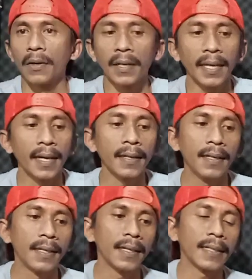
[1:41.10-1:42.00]
oke okay
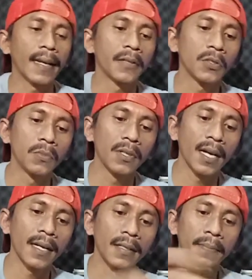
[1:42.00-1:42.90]
ya uh, kita langsung
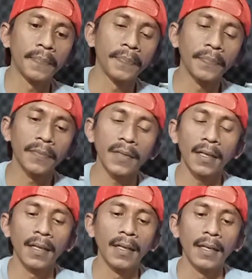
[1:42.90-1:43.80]
buka
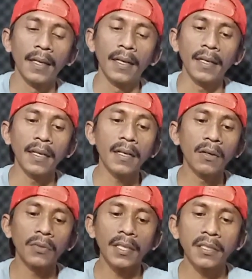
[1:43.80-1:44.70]
ini
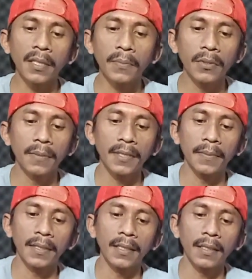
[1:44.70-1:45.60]
ada ukuran 1000
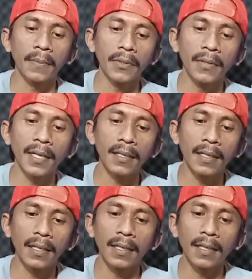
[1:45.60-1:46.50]
teman-teman kebetulan
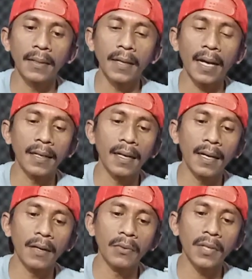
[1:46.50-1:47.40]
uh,
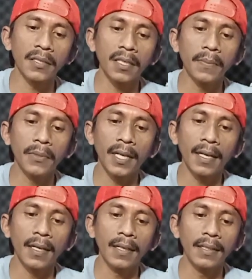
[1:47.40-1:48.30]
ada ukuran 1000
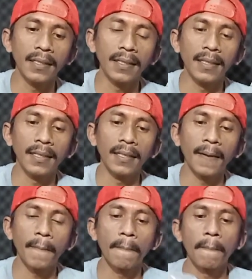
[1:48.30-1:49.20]
ya uh, di
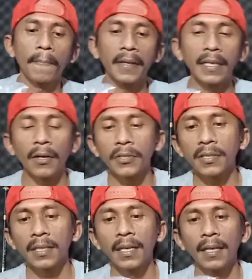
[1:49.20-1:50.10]

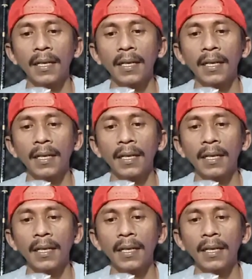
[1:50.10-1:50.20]
kios